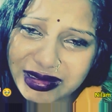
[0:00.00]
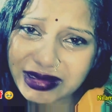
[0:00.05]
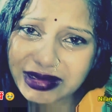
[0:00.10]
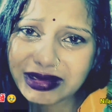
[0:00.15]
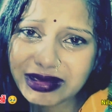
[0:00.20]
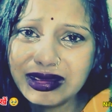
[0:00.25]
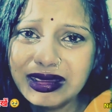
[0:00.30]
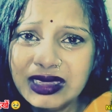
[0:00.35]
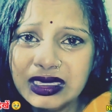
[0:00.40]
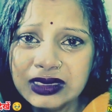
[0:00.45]

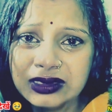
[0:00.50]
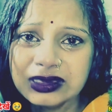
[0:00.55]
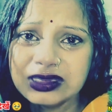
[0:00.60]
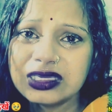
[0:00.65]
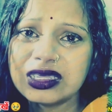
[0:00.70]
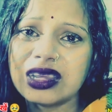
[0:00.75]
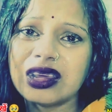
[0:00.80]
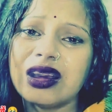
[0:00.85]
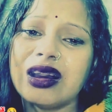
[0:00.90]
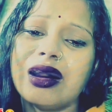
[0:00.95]
नाम बता
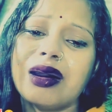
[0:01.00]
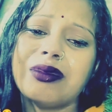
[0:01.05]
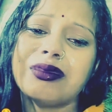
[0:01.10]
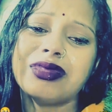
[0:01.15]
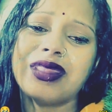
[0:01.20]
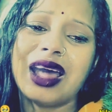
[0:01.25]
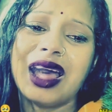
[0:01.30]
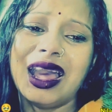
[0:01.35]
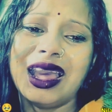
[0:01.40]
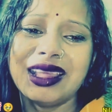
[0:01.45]
रहे
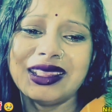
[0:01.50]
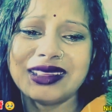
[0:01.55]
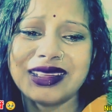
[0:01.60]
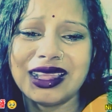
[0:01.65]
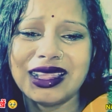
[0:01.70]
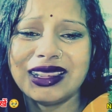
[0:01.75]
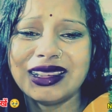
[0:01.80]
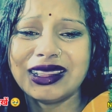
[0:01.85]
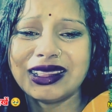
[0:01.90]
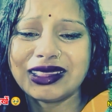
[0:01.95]
अब ना
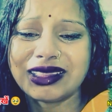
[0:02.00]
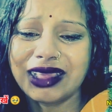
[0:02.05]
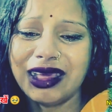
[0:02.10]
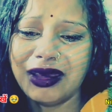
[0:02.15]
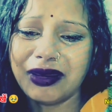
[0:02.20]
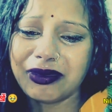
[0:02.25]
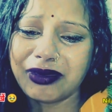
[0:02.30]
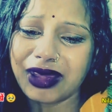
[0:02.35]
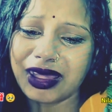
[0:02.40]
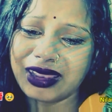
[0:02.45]

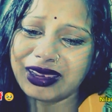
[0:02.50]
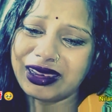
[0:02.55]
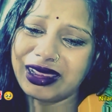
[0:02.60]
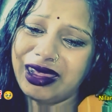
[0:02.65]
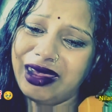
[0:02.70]
जाने तो